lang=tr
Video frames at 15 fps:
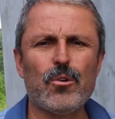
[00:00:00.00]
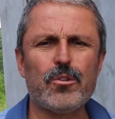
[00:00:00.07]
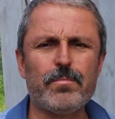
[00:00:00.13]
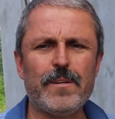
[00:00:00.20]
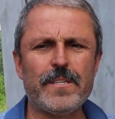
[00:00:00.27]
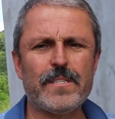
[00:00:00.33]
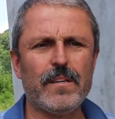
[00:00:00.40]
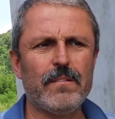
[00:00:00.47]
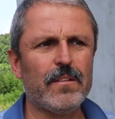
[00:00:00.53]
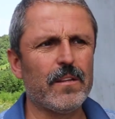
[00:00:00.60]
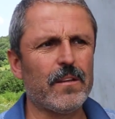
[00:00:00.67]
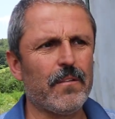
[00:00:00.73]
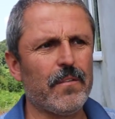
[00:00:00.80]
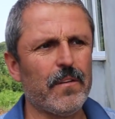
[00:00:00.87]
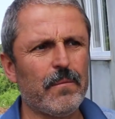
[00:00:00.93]
Osman
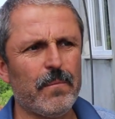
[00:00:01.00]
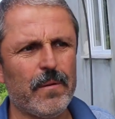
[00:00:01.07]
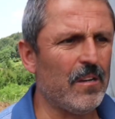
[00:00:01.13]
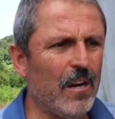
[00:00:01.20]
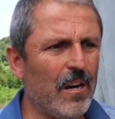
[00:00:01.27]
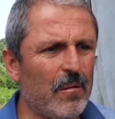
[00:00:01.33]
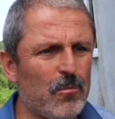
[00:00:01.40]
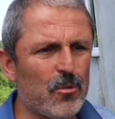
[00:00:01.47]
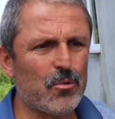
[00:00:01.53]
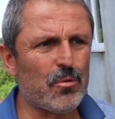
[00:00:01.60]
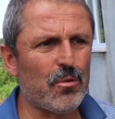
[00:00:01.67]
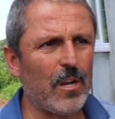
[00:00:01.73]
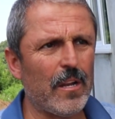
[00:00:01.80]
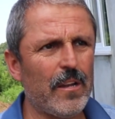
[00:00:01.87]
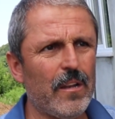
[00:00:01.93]
Sevindik efendim. Yağmur
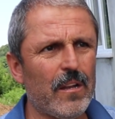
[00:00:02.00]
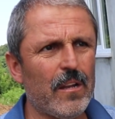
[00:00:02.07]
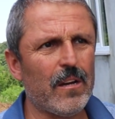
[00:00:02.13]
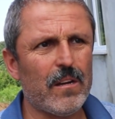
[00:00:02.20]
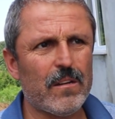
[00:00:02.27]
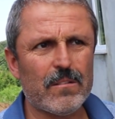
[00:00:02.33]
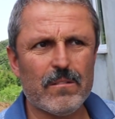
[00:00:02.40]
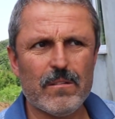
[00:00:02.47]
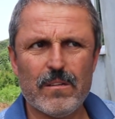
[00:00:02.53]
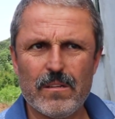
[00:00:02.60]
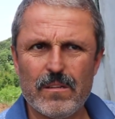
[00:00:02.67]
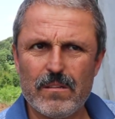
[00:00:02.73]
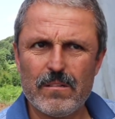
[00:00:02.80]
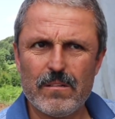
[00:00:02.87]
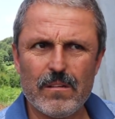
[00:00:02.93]
sularıyla
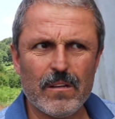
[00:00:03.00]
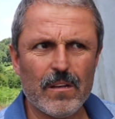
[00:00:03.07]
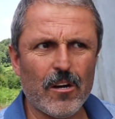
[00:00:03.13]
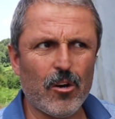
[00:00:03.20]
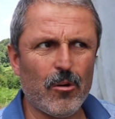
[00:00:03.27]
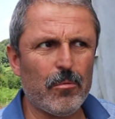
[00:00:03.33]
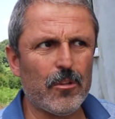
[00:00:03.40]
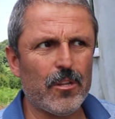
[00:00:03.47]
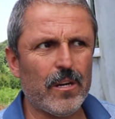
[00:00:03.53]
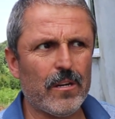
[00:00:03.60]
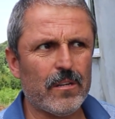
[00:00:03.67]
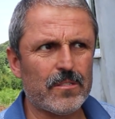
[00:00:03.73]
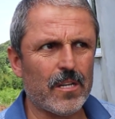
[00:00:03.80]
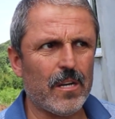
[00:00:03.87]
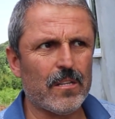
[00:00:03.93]
e,
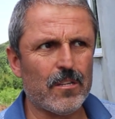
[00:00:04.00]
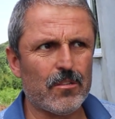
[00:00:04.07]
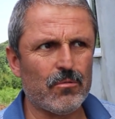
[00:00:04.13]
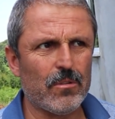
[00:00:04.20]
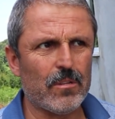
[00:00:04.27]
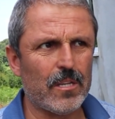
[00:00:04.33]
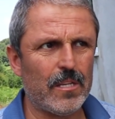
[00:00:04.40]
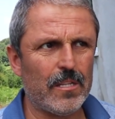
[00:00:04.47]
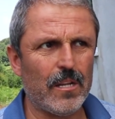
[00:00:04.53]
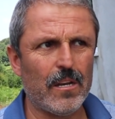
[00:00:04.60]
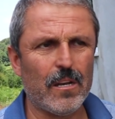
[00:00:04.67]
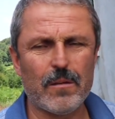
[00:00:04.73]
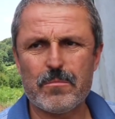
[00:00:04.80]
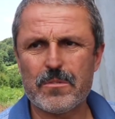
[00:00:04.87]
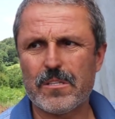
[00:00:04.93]
lavaboda sağda solda
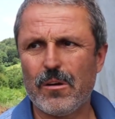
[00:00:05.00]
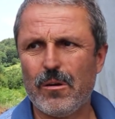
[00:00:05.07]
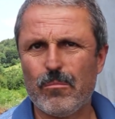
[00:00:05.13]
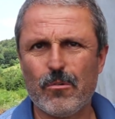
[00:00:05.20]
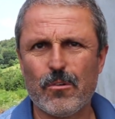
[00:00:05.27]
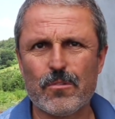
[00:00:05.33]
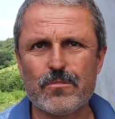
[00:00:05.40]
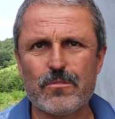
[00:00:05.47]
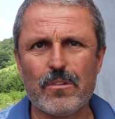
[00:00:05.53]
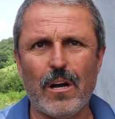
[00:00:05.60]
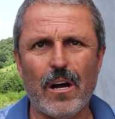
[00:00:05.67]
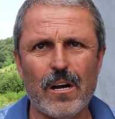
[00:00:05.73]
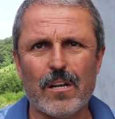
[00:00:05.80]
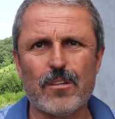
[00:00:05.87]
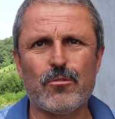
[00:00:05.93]
giderlerimizi tamamlıyoruz.
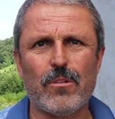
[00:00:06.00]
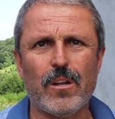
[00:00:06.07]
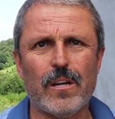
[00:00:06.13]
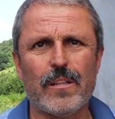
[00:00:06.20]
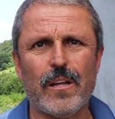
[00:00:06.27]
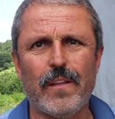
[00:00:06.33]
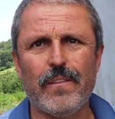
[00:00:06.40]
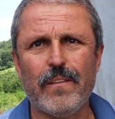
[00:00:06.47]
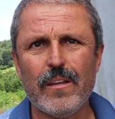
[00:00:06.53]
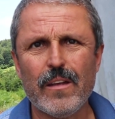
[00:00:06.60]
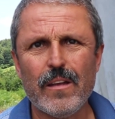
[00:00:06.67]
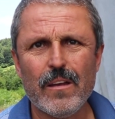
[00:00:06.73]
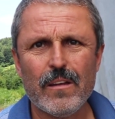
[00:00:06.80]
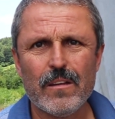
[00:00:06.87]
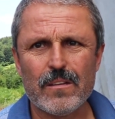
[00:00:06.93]
Akarsulardan
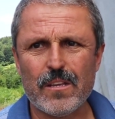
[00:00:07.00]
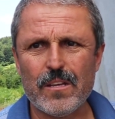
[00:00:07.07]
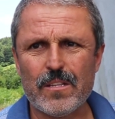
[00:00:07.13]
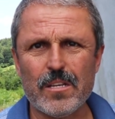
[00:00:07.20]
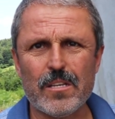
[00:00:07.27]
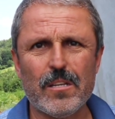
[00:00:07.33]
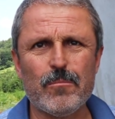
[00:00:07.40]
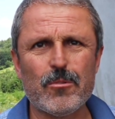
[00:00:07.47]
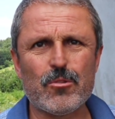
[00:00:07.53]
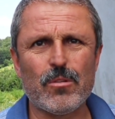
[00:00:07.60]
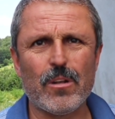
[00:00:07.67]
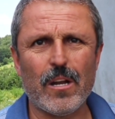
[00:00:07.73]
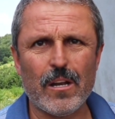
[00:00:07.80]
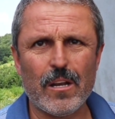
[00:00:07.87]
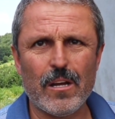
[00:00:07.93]
getirdiğimiz
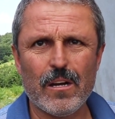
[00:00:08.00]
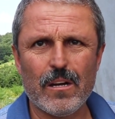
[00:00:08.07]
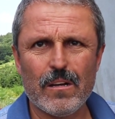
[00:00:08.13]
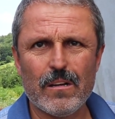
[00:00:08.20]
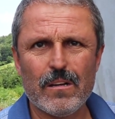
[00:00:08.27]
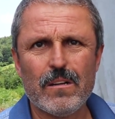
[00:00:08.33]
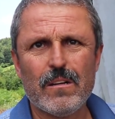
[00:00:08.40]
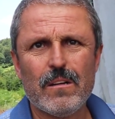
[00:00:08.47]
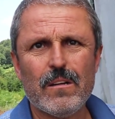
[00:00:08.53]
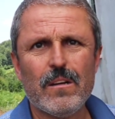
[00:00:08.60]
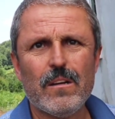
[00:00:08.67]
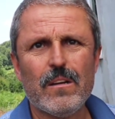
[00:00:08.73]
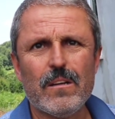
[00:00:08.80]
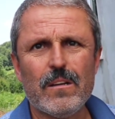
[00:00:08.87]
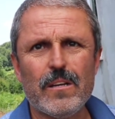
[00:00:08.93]
sularla
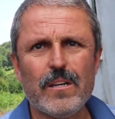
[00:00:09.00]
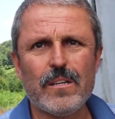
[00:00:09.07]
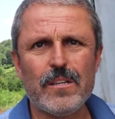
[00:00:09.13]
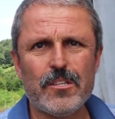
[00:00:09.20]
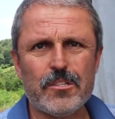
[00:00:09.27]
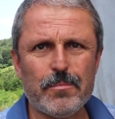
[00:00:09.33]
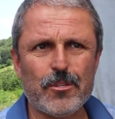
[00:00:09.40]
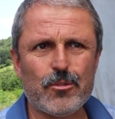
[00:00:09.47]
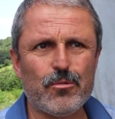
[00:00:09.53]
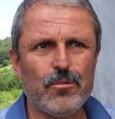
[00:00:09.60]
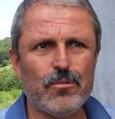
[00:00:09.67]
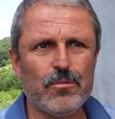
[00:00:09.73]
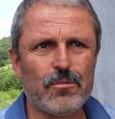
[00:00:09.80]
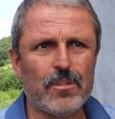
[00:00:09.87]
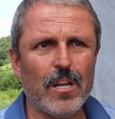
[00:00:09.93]
yani içme
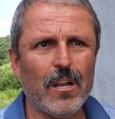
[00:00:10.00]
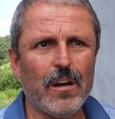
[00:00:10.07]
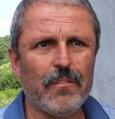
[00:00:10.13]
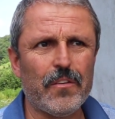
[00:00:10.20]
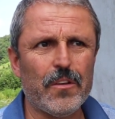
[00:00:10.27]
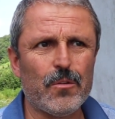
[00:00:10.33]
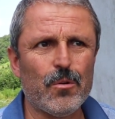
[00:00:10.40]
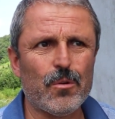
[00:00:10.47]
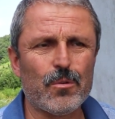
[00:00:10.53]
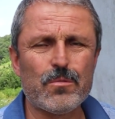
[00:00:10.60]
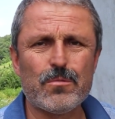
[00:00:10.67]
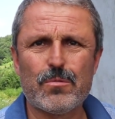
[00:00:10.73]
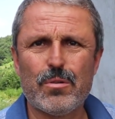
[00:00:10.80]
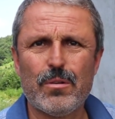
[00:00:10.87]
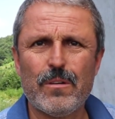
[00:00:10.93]
suyunu telafi
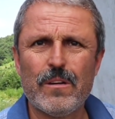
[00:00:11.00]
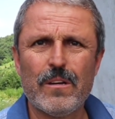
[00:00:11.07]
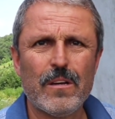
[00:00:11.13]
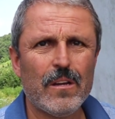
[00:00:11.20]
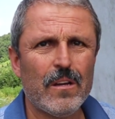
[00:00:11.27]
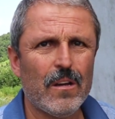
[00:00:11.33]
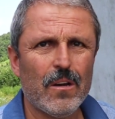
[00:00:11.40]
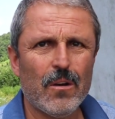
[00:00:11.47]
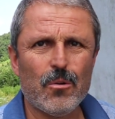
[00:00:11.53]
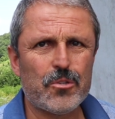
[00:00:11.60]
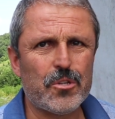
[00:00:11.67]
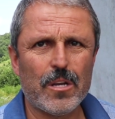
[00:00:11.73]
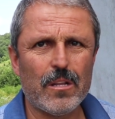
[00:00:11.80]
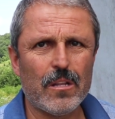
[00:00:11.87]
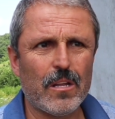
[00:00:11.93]
ediyoruz o
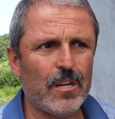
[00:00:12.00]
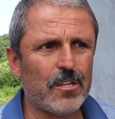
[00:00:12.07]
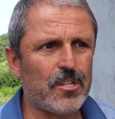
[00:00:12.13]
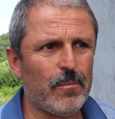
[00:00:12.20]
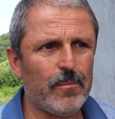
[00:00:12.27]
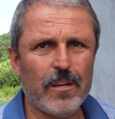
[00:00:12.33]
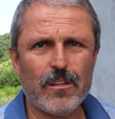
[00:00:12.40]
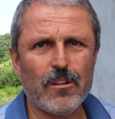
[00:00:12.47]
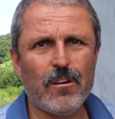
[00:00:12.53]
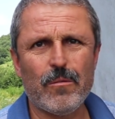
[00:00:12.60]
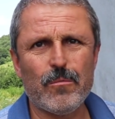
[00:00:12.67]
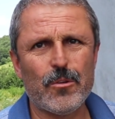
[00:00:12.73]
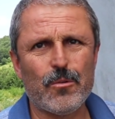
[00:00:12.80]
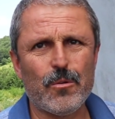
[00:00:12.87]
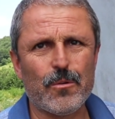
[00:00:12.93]
şekilde yaşamaya
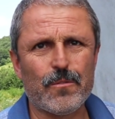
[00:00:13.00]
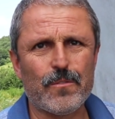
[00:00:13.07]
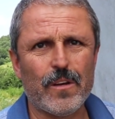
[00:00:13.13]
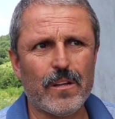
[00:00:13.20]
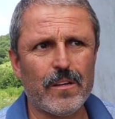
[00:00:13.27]
devam ediyoruz.